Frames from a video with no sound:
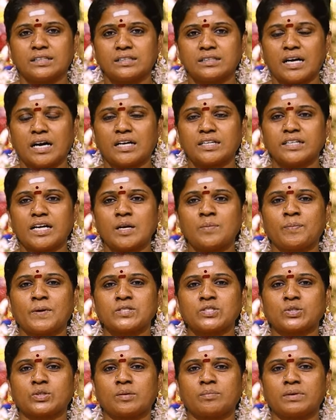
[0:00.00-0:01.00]
இந்த ஆண்டாள்
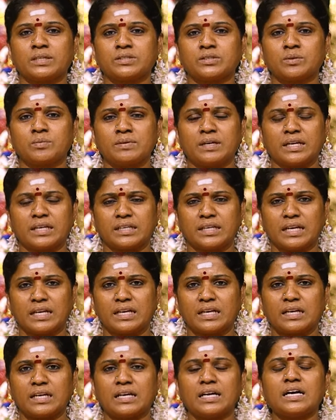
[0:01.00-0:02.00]
பாசுரம் மட்டும் இல்லை
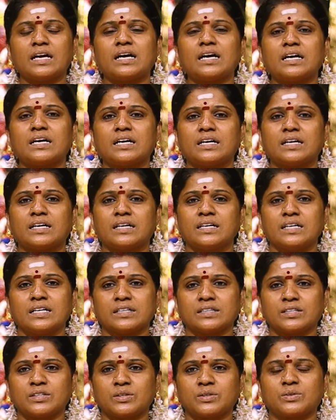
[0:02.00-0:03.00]
எல்லா
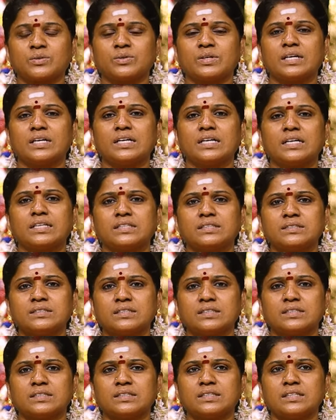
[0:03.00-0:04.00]
திருக்குறள்ல
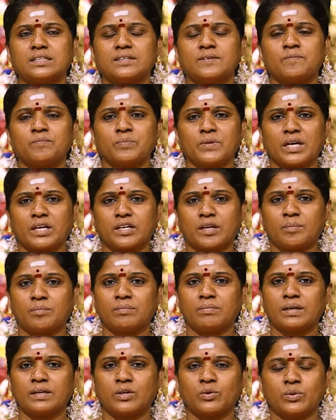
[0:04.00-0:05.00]
இருந்து
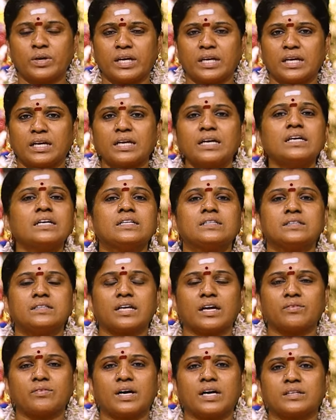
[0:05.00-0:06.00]
நம்மளுடைய
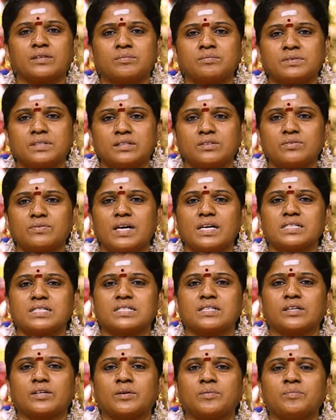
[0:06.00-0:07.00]
தேவாரம்
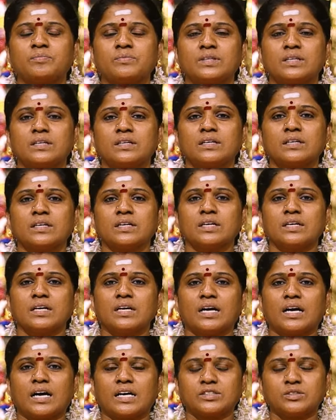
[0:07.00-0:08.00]
திருவாசகம்
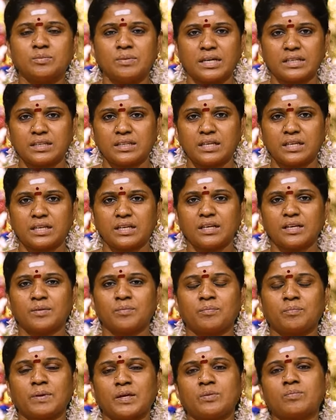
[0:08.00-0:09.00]
அது மாதிரி
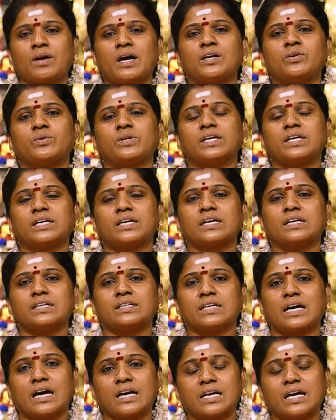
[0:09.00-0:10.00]
பெருமாளுடைய
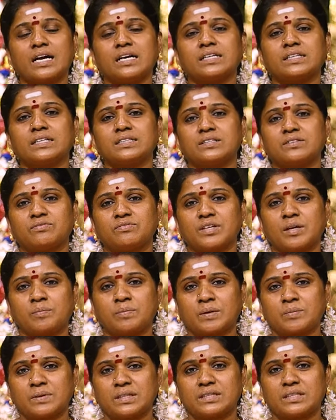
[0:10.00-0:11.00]
நாலாயிர திவ்ய
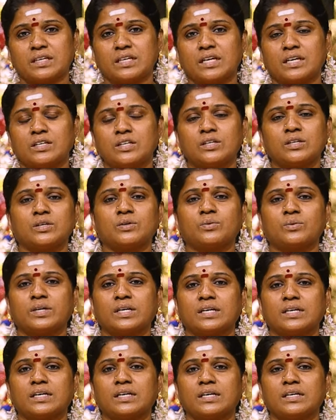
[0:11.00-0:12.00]
பிரபந்தங்களையும் கூட